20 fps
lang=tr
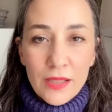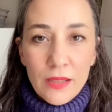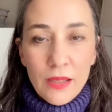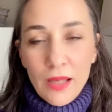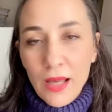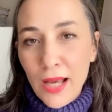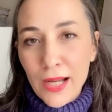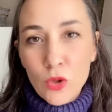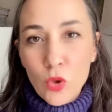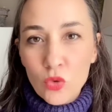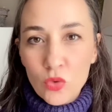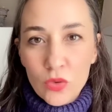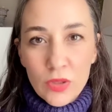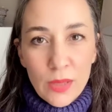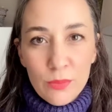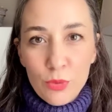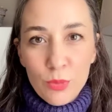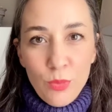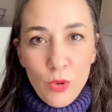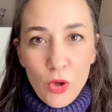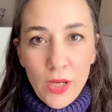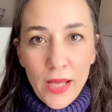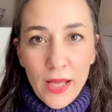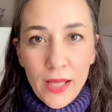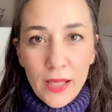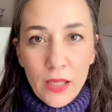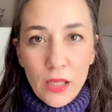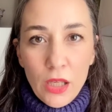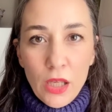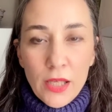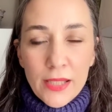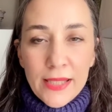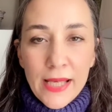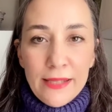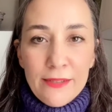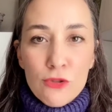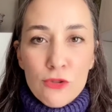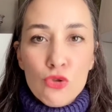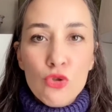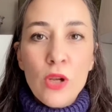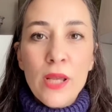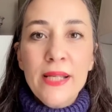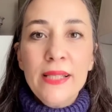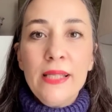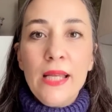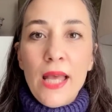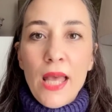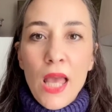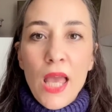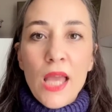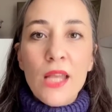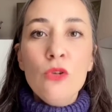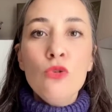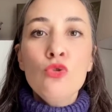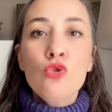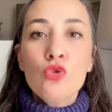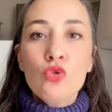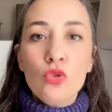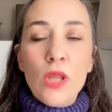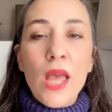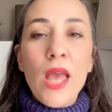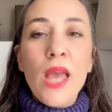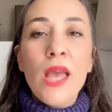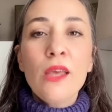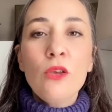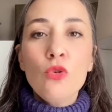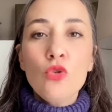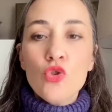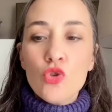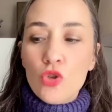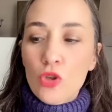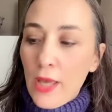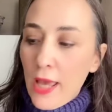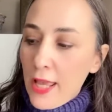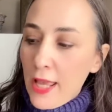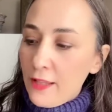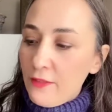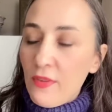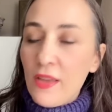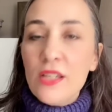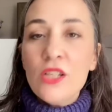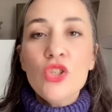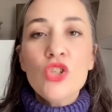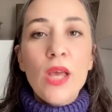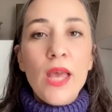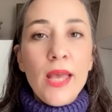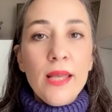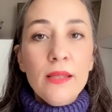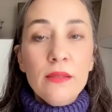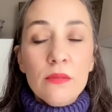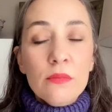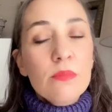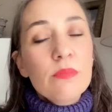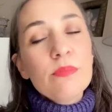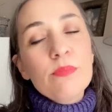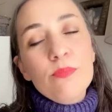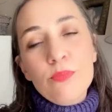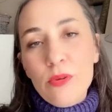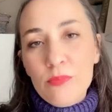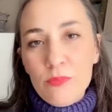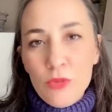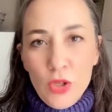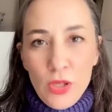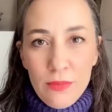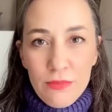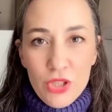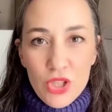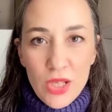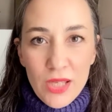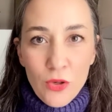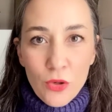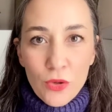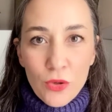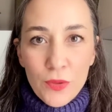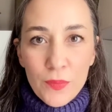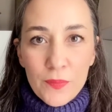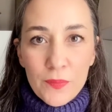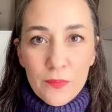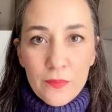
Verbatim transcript: Her konuda bu böyle. Yani sürekli en üstün, en güçlü, en verici, en böyle bir şey yok.